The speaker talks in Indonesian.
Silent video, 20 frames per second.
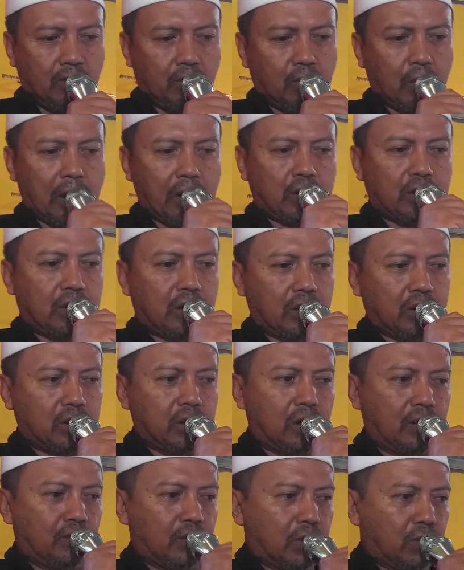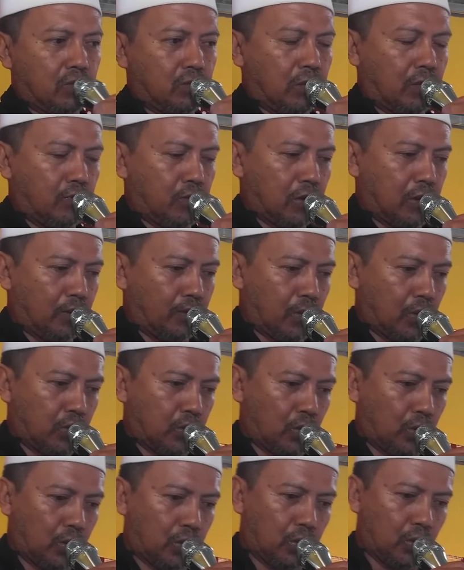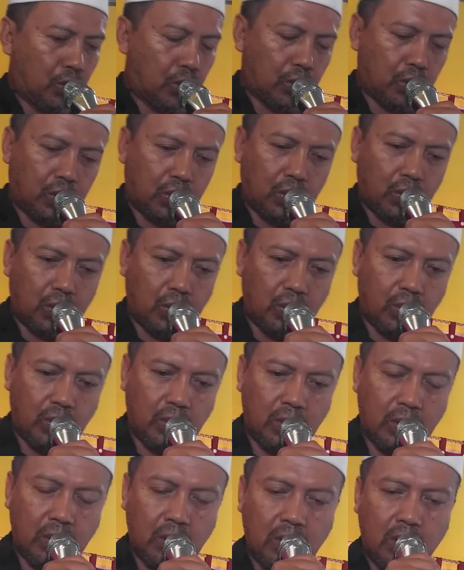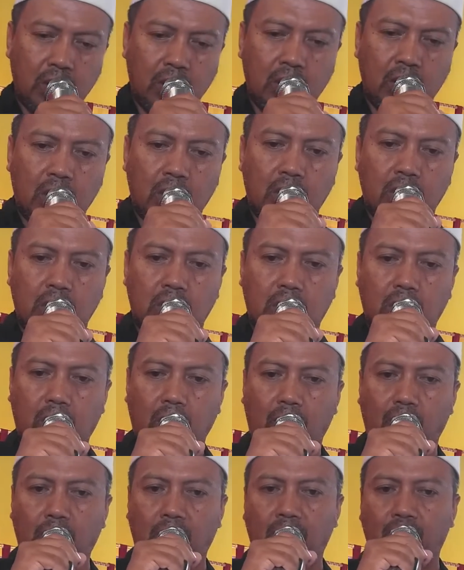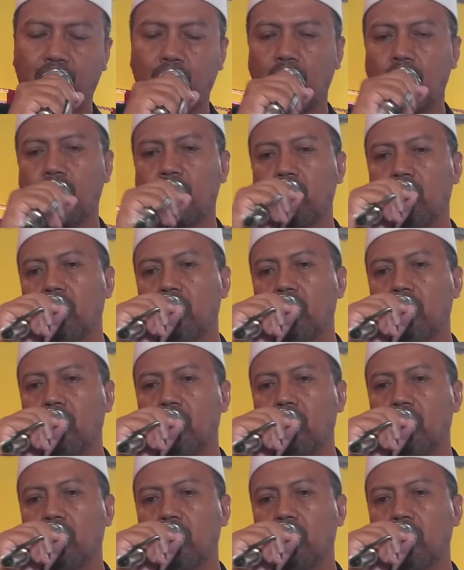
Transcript: Puasa selama dua bulan berturut-turut, jika mampu.